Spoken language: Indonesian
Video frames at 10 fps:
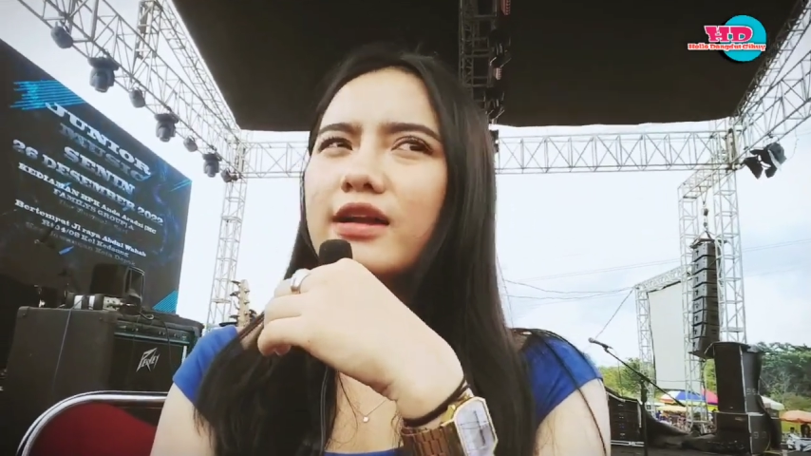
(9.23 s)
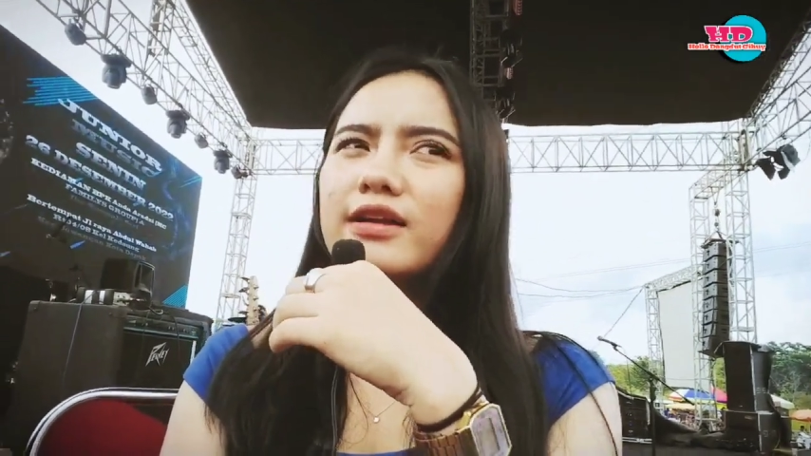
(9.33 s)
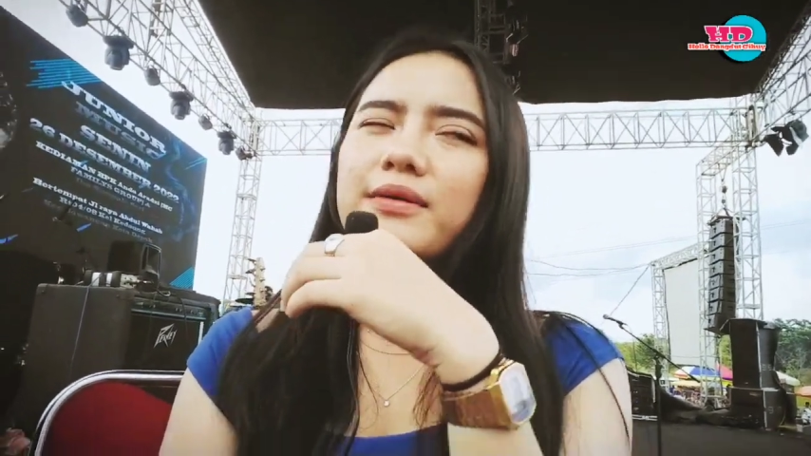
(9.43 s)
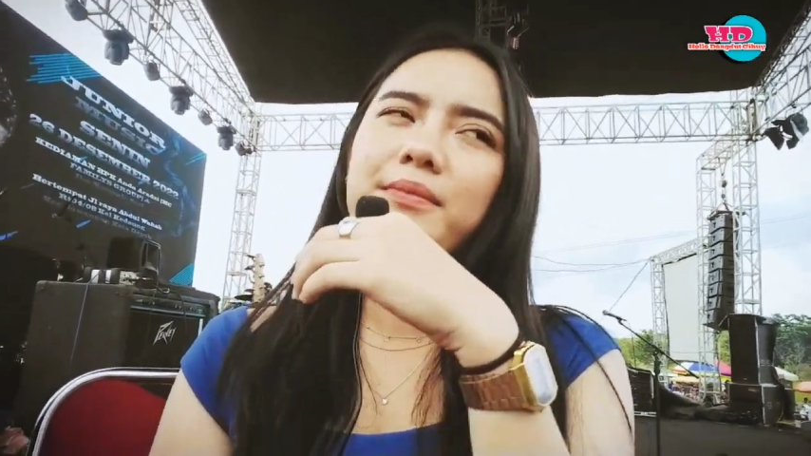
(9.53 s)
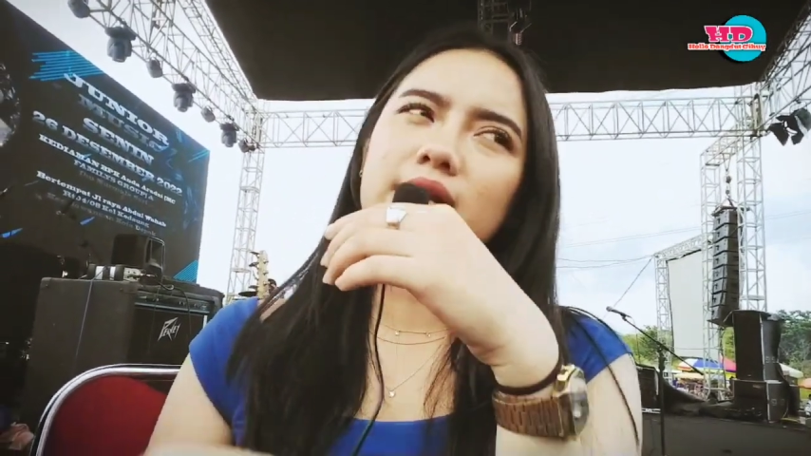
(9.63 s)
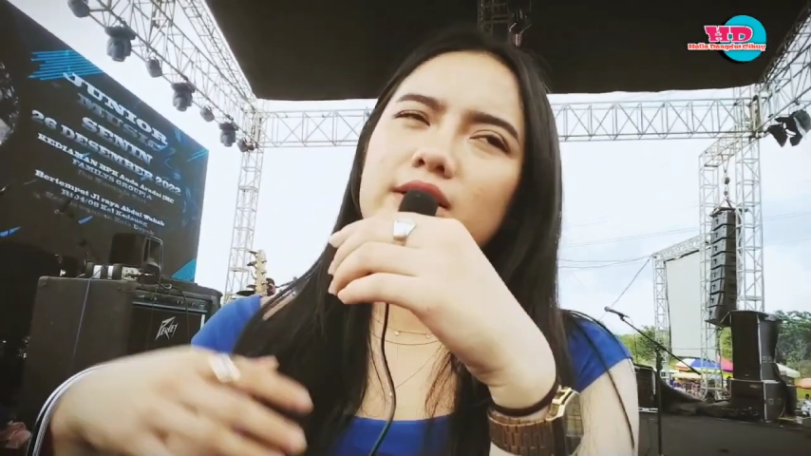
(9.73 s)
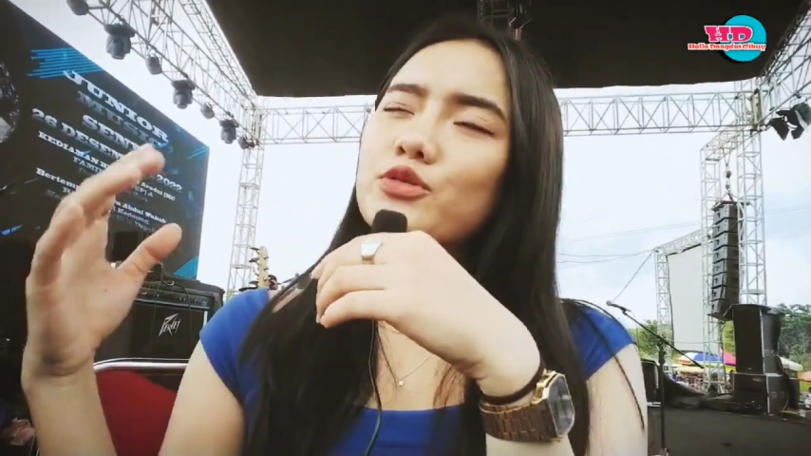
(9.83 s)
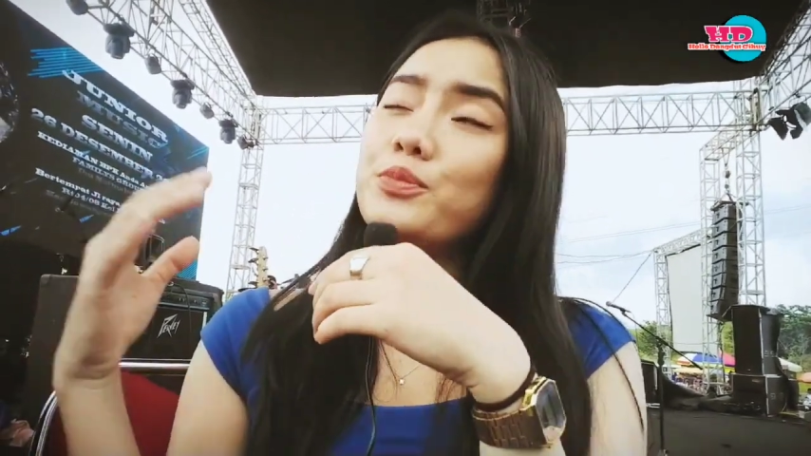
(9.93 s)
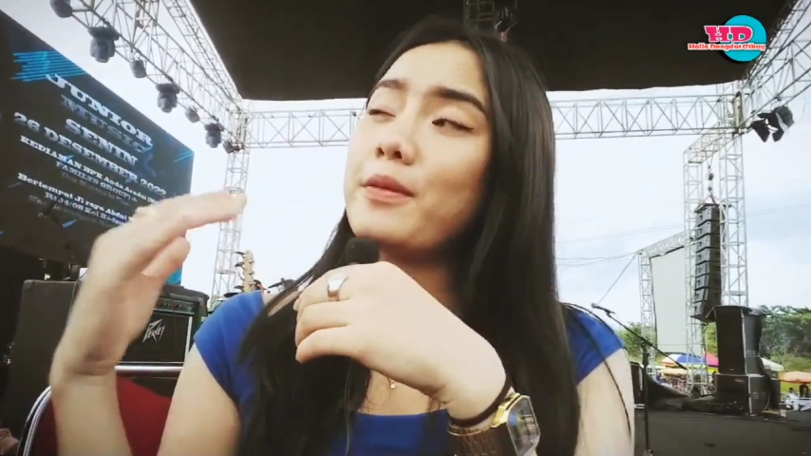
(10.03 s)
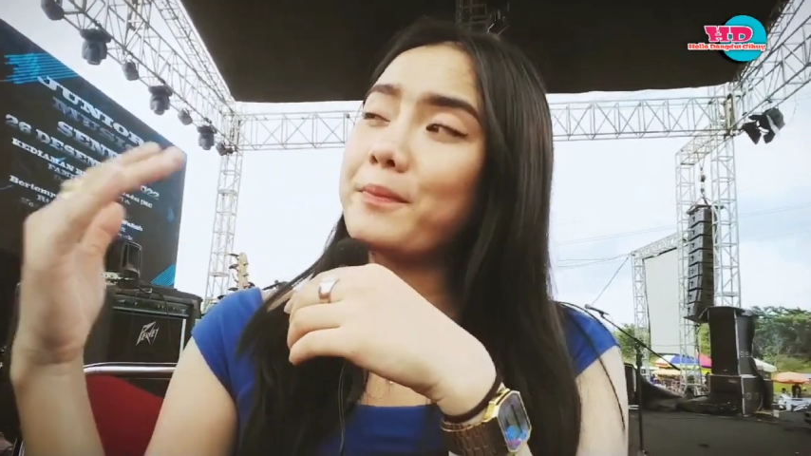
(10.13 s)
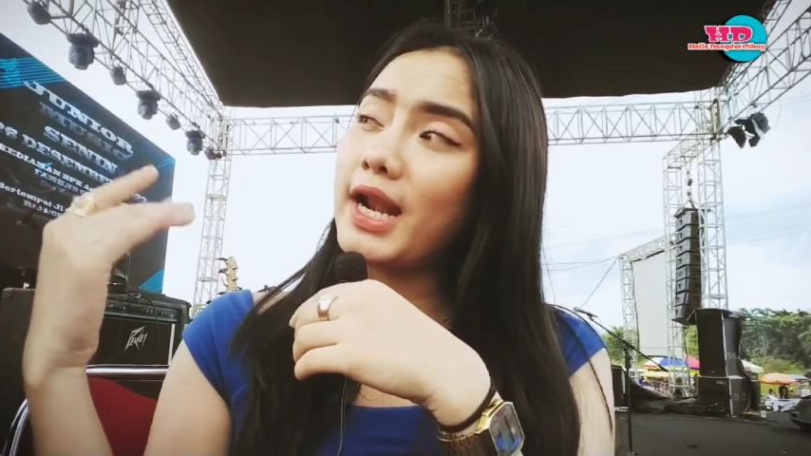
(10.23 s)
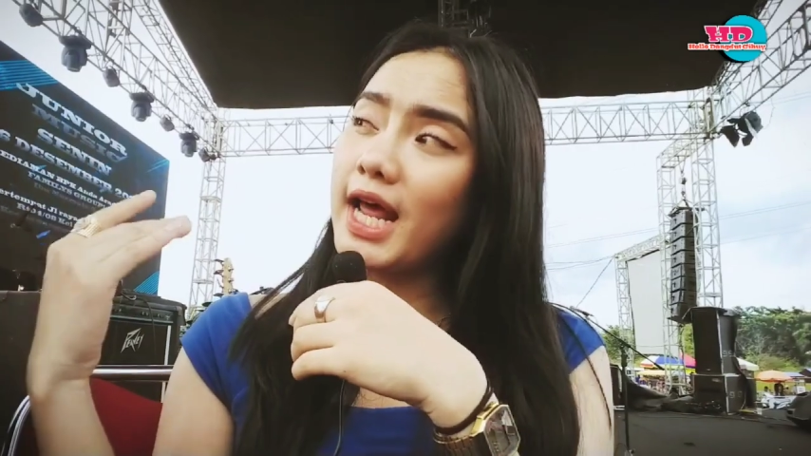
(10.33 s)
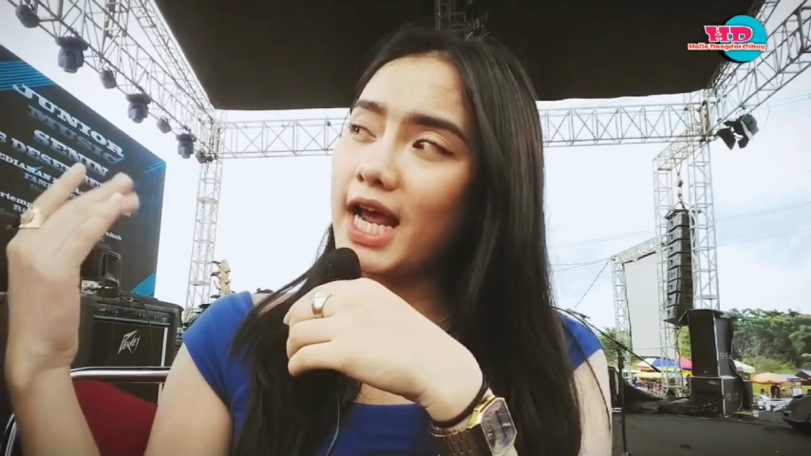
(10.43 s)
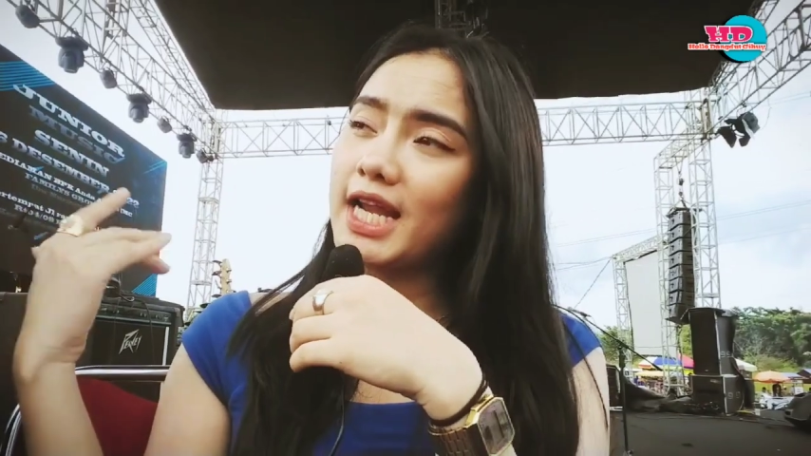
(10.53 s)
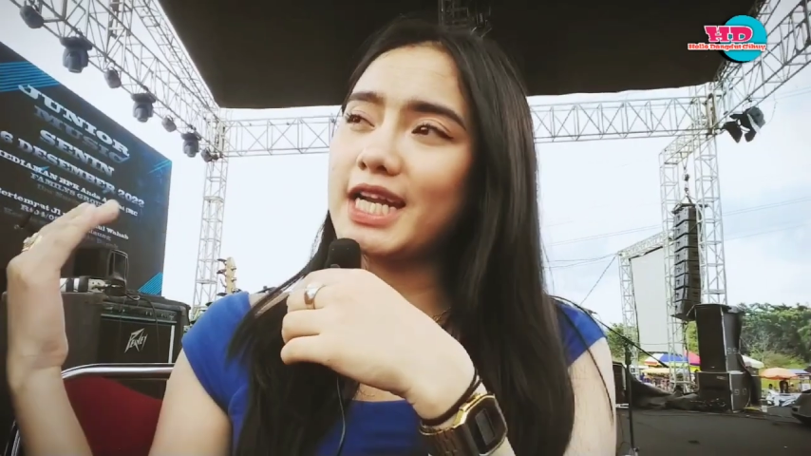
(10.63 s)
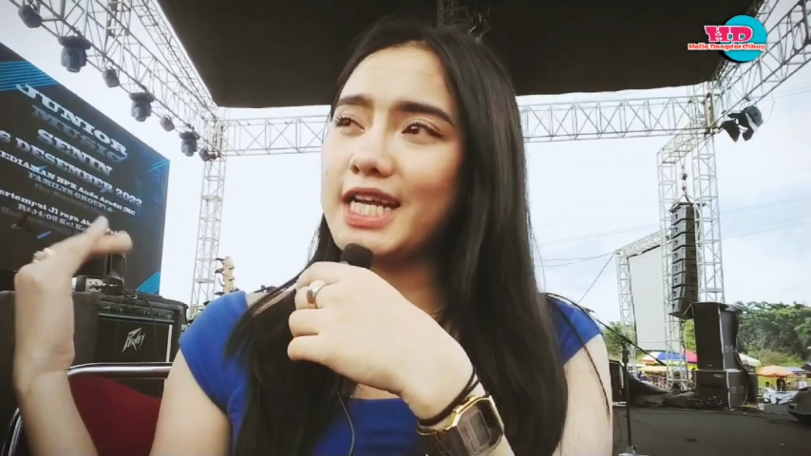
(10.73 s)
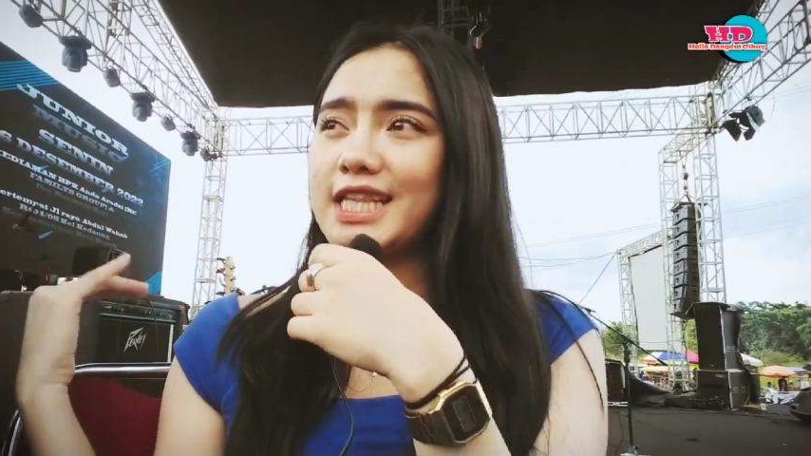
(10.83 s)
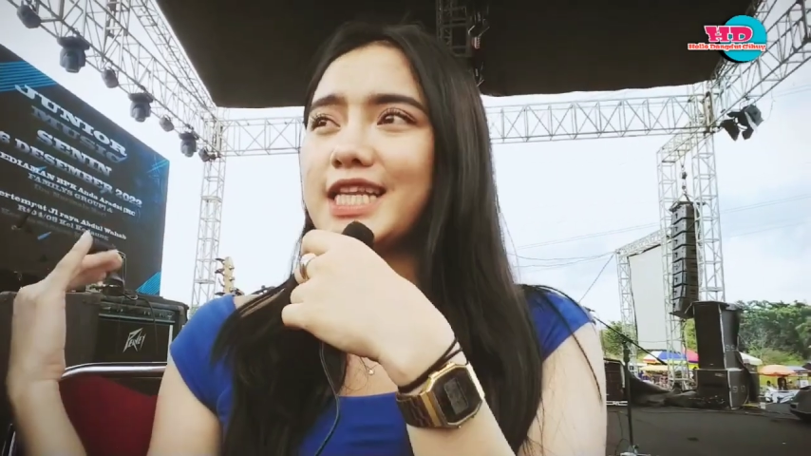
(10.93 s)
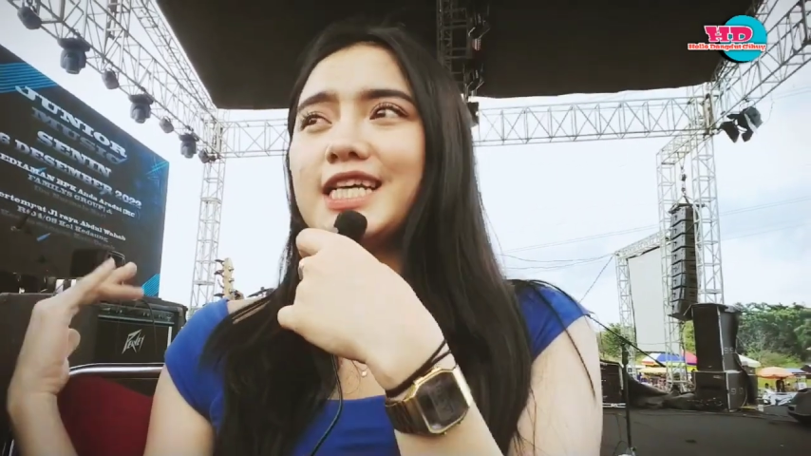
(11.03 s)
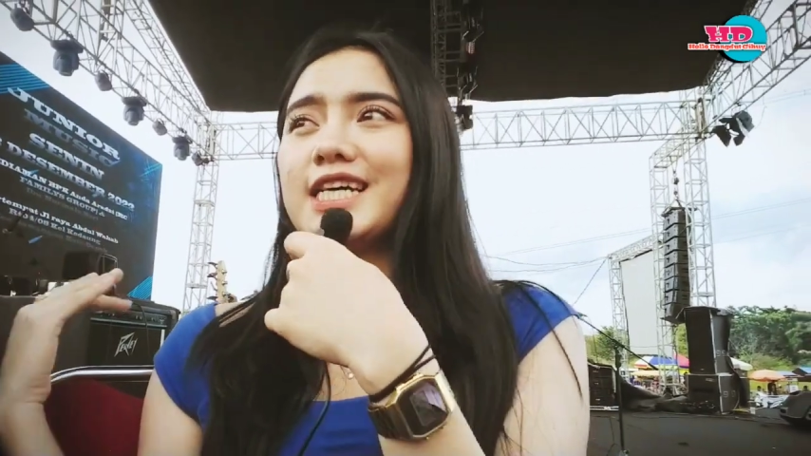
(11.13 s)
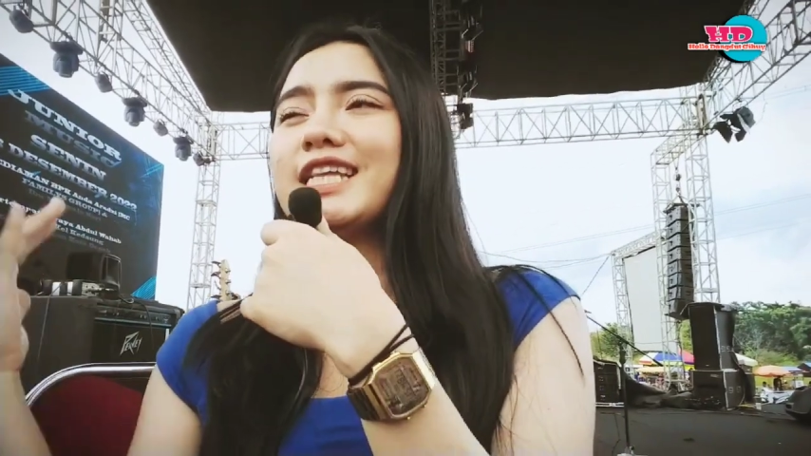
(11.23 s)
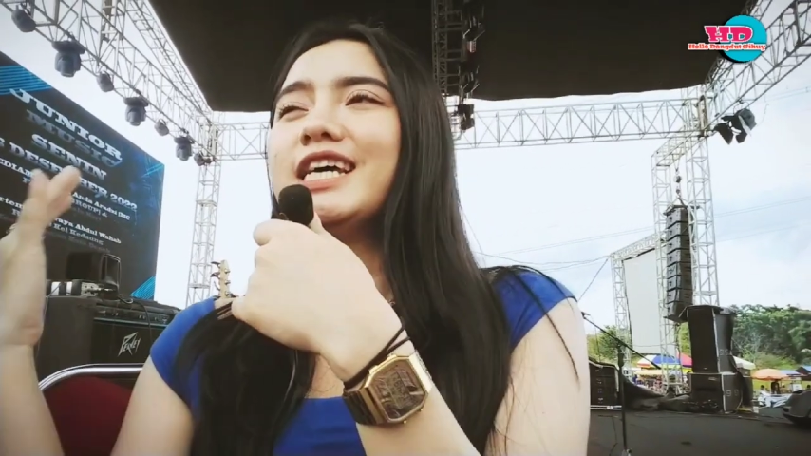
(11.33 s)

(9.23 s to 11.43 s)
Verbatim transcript: kemarin tuh pelan-pelan yang deket-deket.